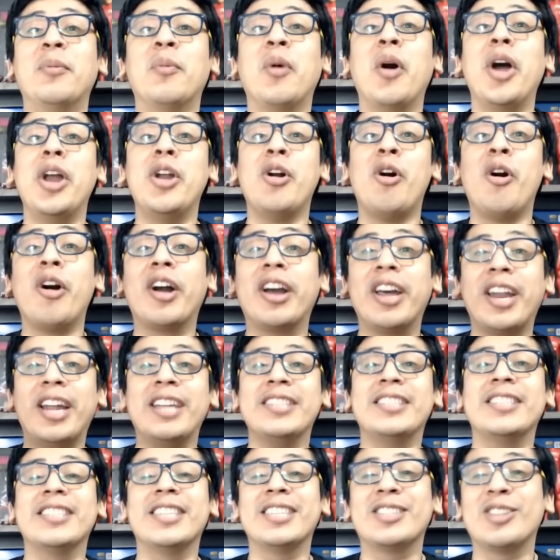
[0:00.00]
Bueno,
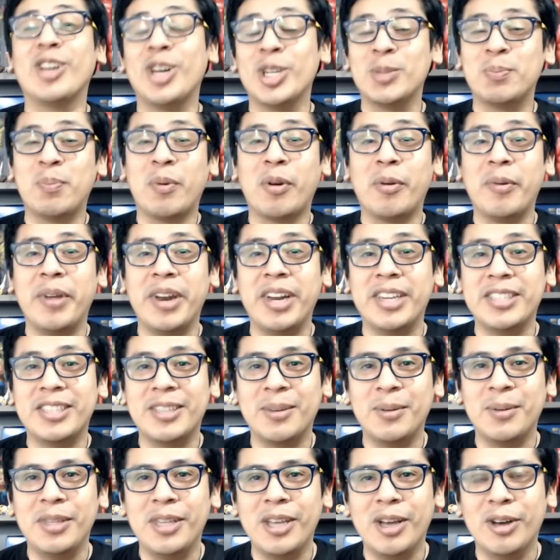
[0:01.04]
gracias a todos por ver este
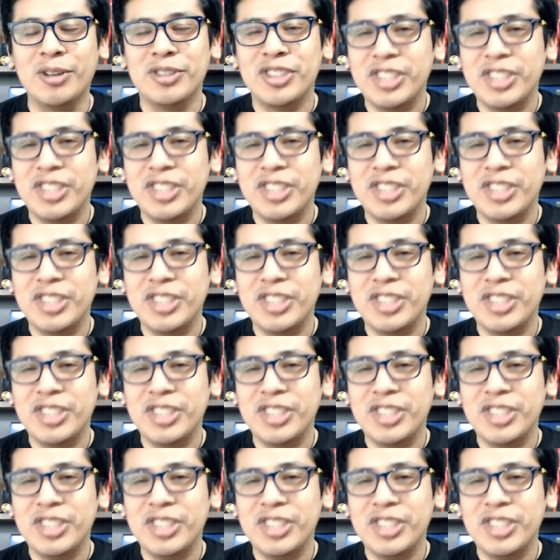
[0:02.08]
video.